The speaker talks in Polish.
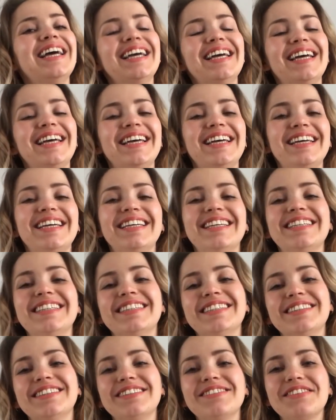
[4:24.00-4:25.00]
E,
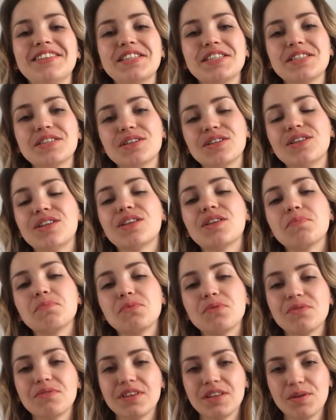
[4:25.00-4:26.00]
wiecie co, to, to
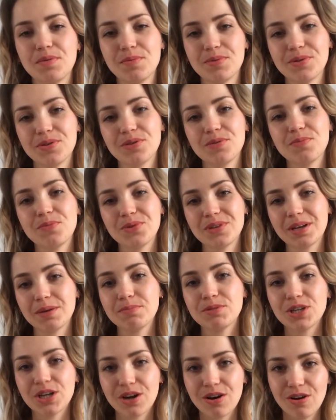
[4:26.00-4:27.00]
było wiadomo, no to było tak
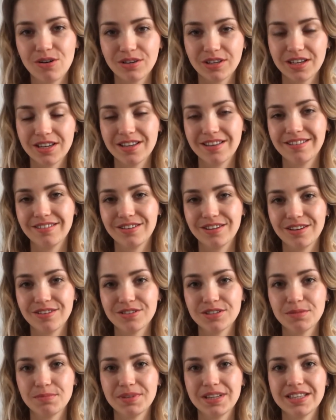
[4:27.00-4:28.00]
przekornie do tej
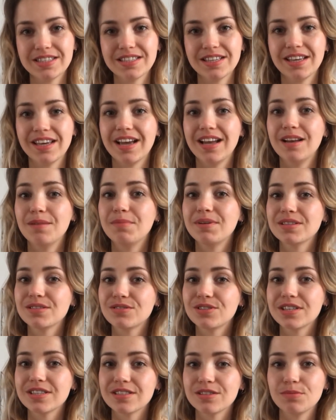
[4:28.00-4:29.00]
osiemnastki, ale bardzo
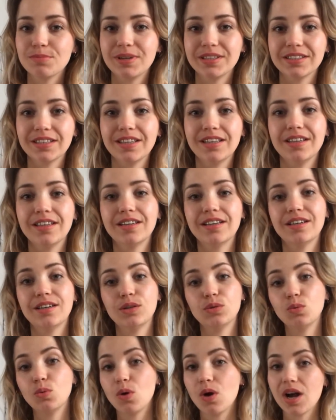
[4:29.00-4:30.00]
często matki
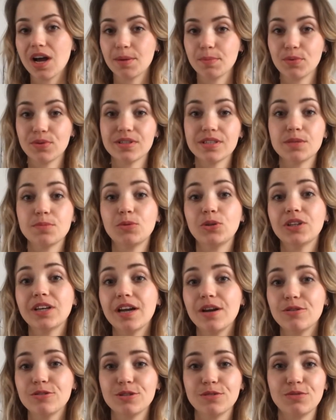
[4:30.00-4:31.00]
e, długo karmiące
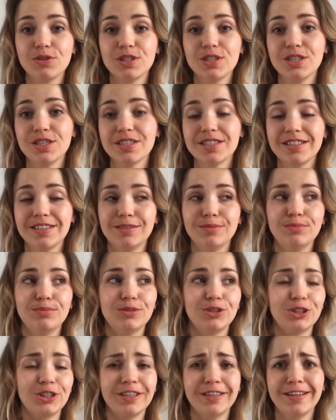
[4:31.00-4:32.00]
spotykają się właśnie z
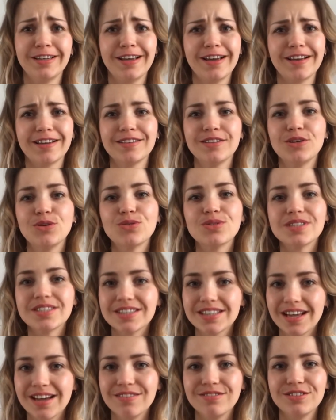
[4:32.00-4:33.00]
tym, że jak nie
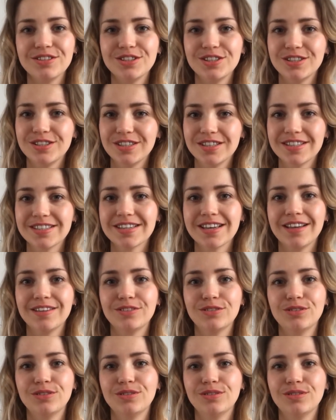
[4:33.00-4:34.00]
odstawi się dziecka,
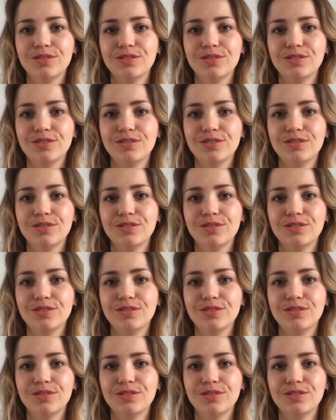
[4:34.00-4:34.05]
to,